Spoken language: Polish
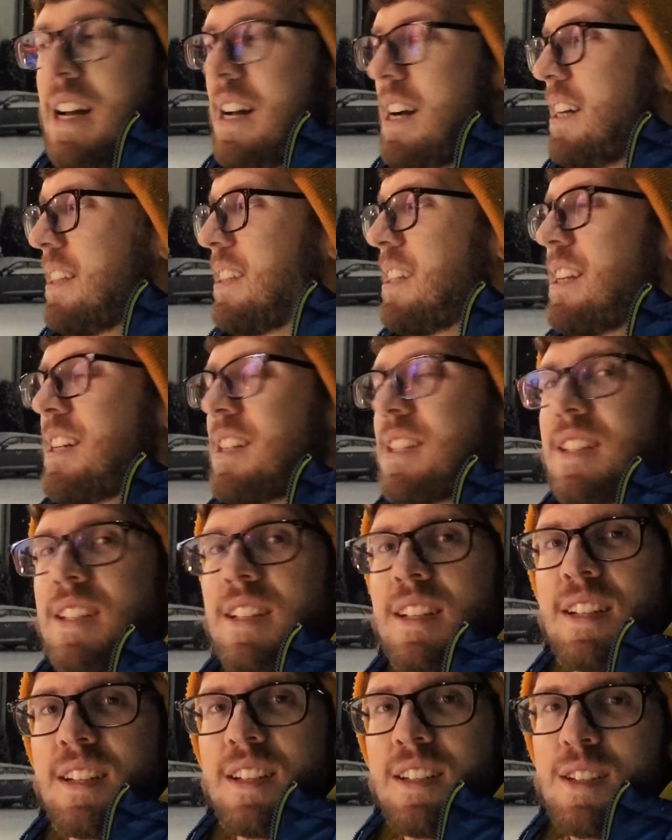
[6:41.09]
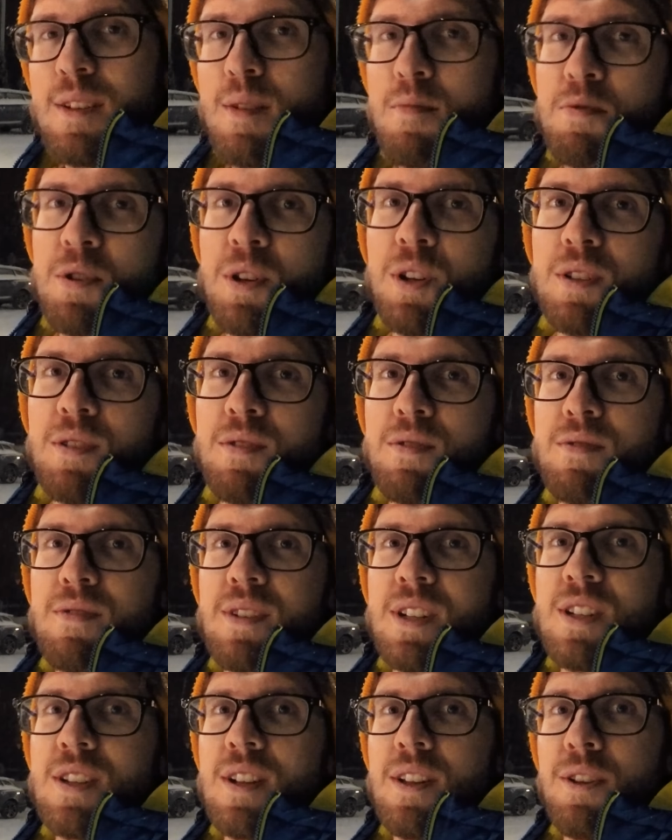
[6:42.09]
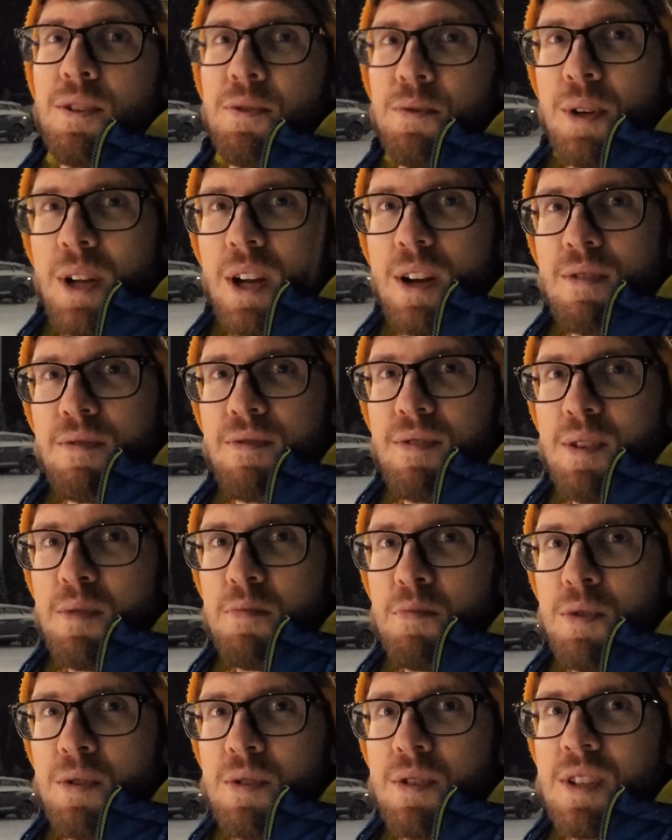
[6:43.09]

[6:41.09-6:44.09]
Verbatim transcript: a teraz e, idziemy przygotowywać się do drugiego filmu,